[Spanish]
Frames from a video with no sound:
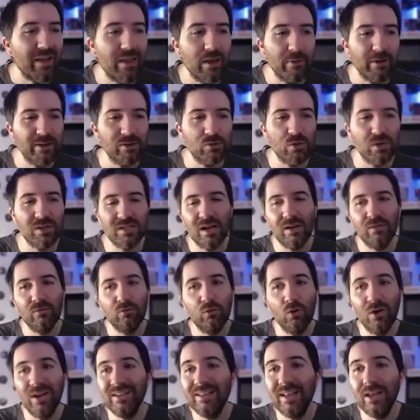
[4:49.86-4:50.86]
Adebayo ayer
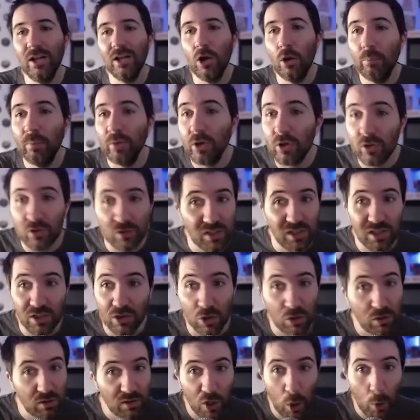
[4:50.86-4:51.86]
fue de lo
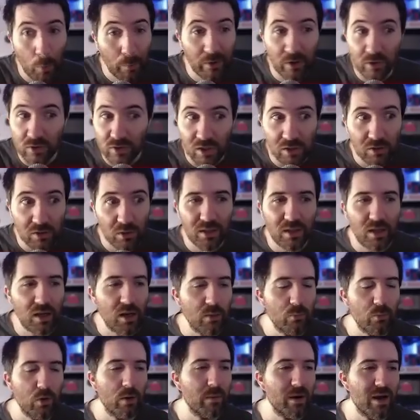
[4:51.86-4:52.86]
peorcito, de lo peorcito de este
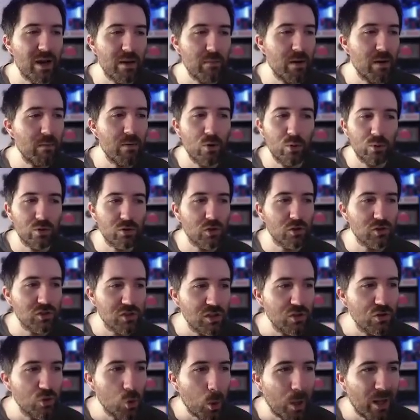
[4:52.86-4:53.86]
equipo de Miami, a mi gusto,
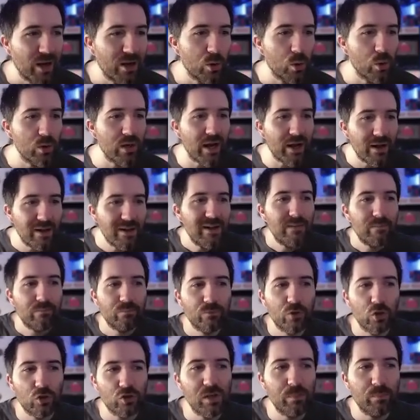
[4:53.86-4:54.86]
sin duda alguna.
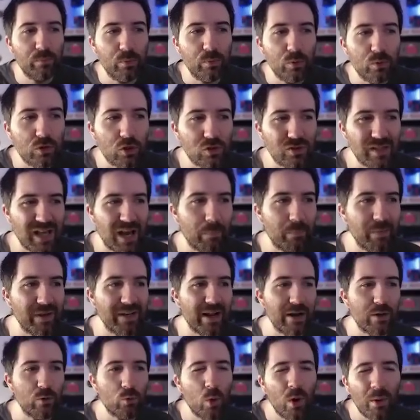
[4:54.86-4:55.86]
12 puntos,
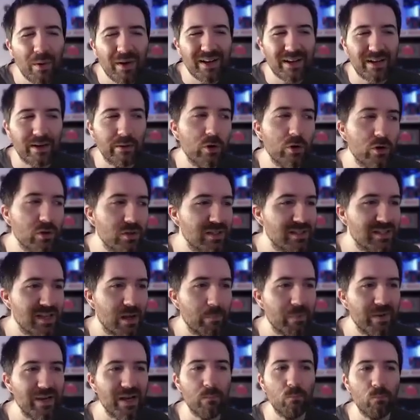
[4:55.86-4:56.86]
apenas 9 rebotes,
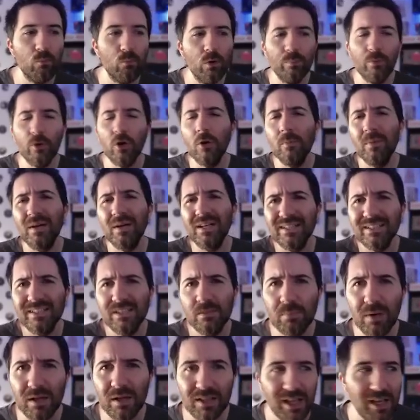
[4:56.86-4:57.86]
apenas muy poco
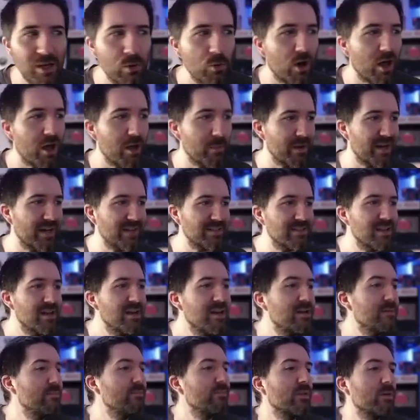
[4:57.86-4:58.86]
participativo, además.
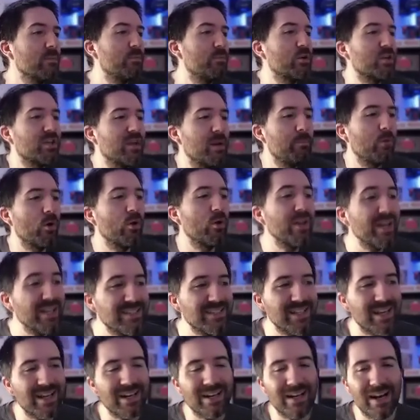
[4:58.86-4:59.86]
Porque
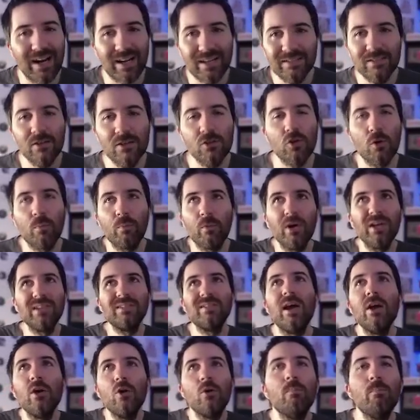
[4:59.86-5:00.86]
podés cerrar, qué sé yo,
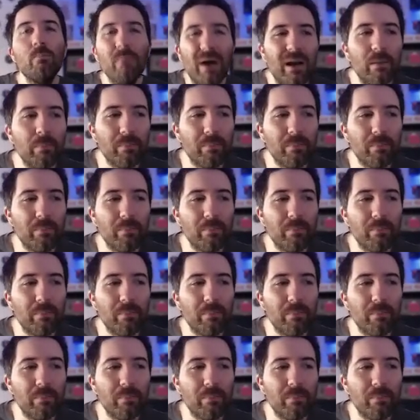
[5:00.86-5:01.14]
podés tener un